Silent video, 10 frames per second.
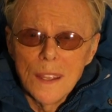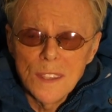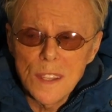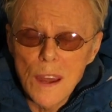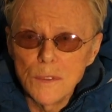
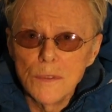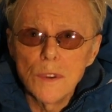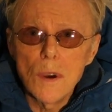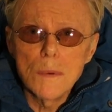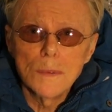niedawno
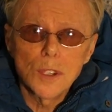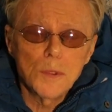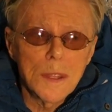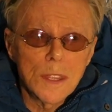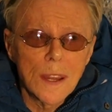wyjąłem ze
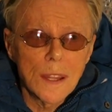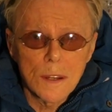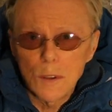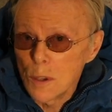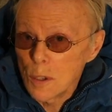śmietnika
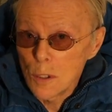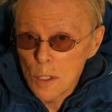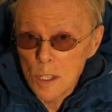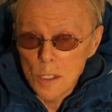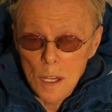taką
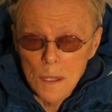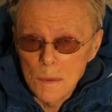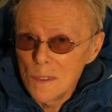książeczkę.